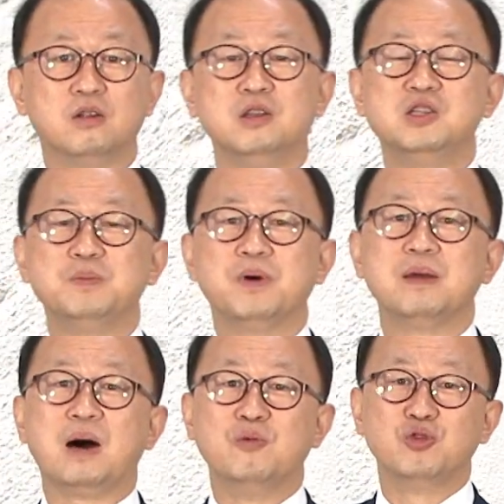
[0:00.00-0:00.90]
20편의
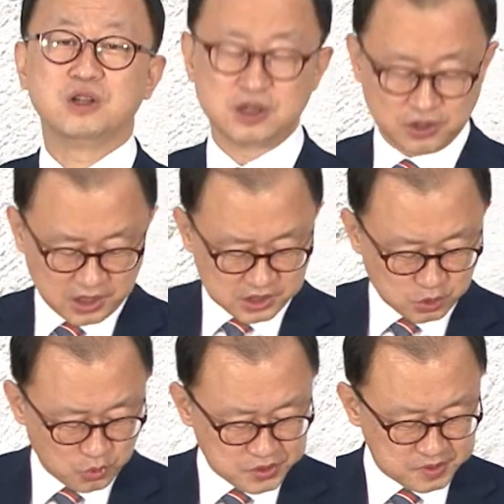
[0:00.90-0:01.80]
마무리를 이렇게
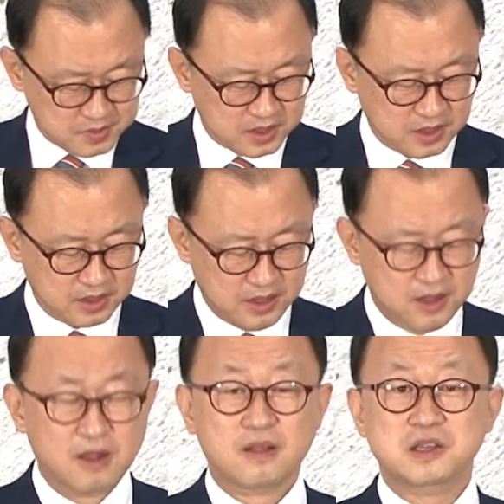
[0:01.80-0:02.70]
짓고 있습니다.
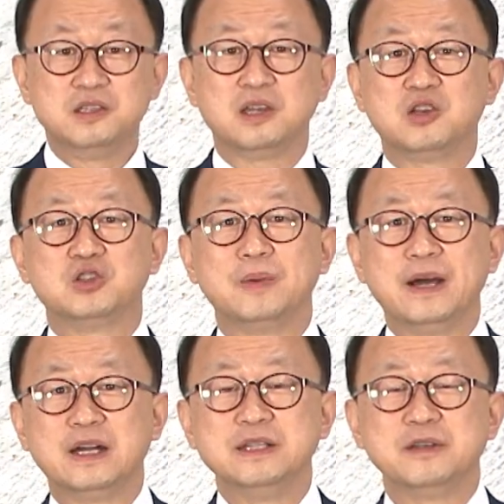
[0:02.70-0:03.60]
이제 직접
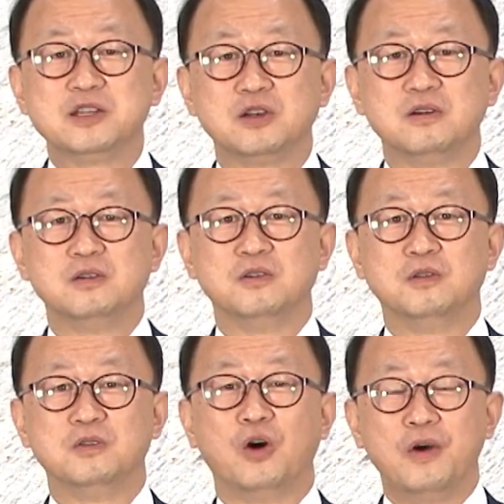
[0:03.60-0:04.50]
하나님께서
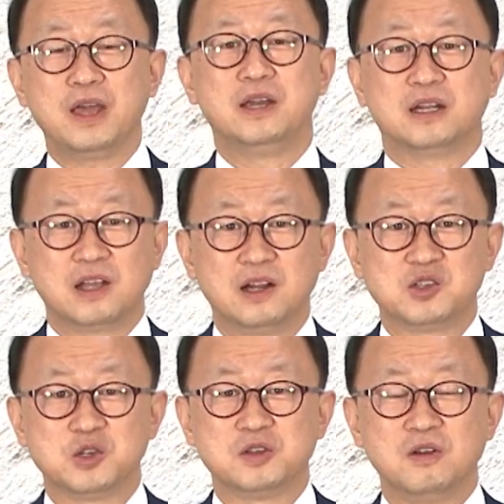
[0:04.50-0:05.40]
너에게
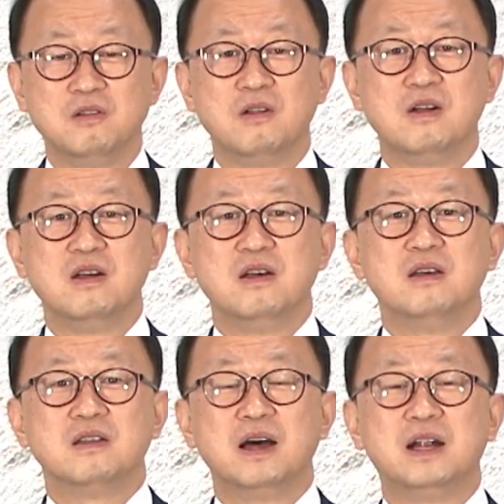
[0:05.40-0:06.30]
나타나셔서
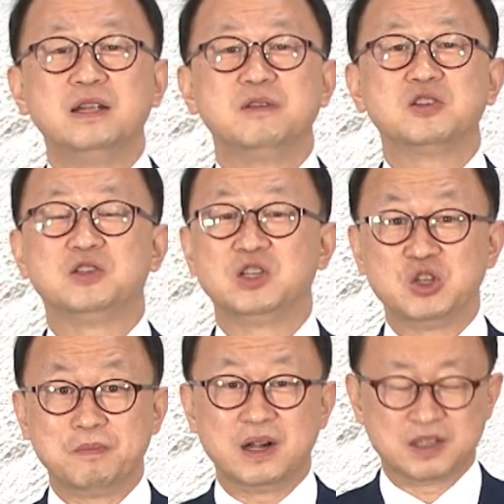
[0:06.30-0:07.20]
하나님께서
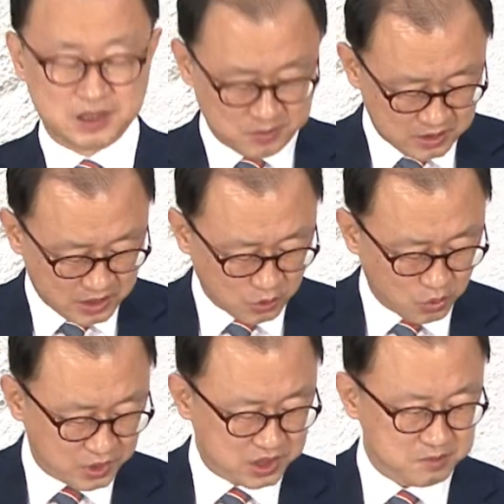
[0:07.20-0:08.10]
직접 말씀을
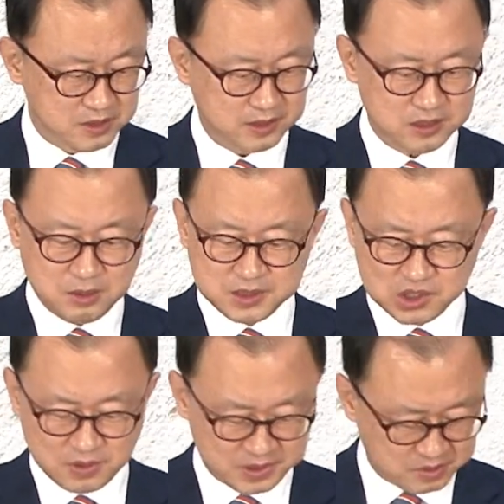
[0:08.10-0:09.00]
하고 계십니다.
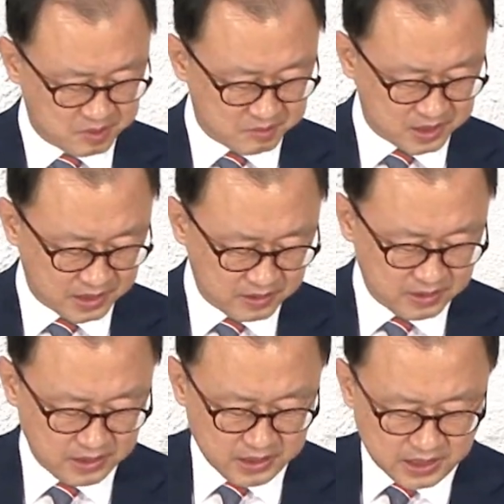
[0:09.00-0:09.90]
14절 말씀입니다.
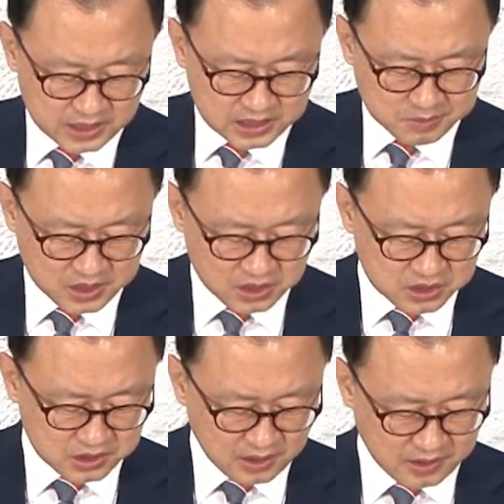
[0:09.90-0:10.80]
하나님이
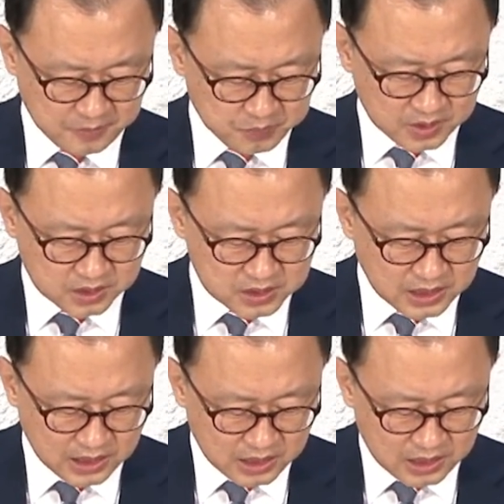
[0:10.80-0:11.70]
이르시되
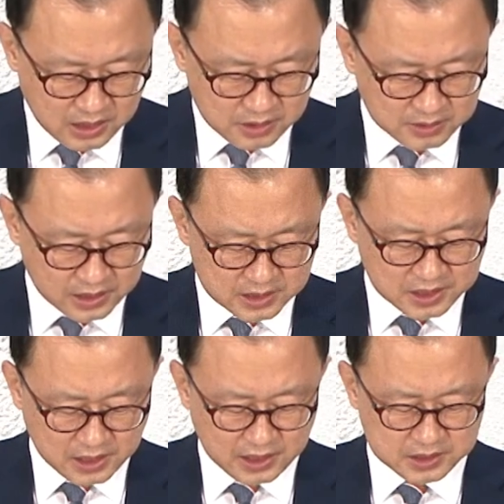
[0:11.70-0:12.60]
그가 나를
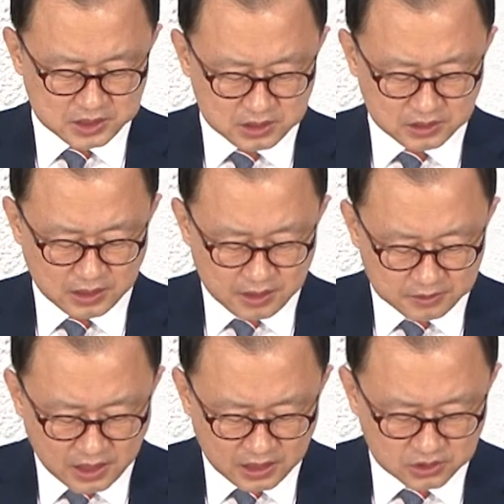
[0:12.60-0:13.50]
사랑한즉
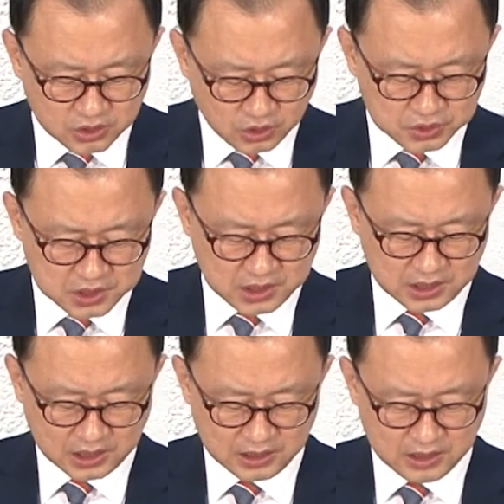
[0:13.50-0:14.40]
내가 그를
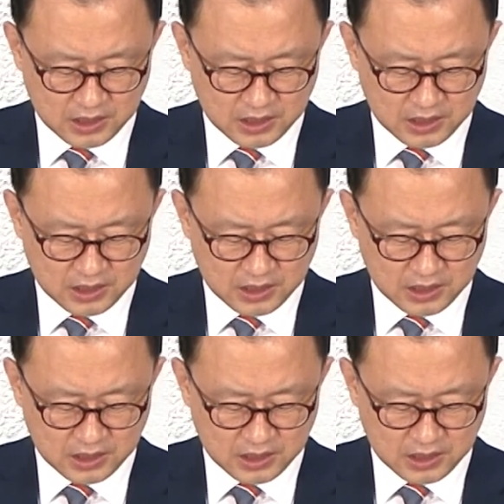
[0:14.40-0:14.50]
건지리라